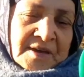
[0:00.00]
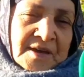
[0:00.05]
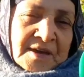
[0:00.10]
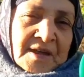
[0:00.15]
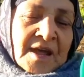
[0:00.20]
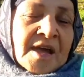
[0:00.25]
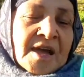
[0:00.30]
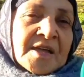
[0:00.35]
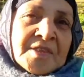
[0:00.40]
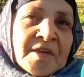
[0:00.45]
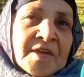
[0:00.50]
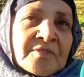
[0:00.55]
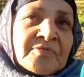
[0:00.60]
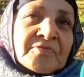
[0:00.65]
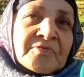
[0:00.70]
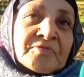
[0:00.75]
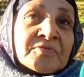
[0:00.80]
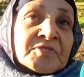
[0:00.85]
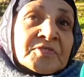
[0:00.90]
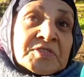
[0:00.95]
راحنا في
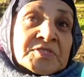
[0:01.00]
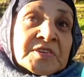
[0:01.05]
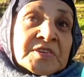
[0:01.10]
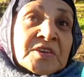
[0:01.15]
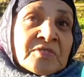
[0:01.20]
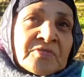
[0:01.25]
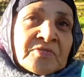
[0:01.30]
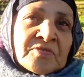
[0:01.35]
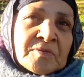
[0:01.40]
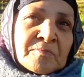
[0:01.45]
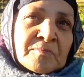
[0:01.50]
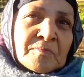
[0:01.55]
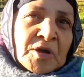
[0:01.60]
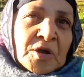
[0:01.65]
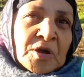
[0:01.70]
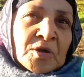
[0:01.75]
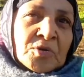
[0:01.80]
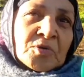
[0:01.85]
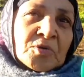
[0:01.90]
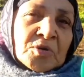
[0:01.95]
الصيف
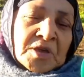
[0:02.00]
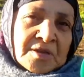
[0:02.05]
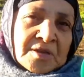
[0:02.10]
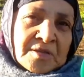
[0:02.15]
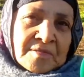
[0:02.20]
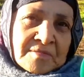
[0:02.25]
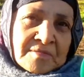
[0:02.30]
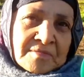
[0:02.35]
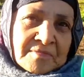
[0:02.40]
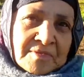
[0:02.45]
محروقين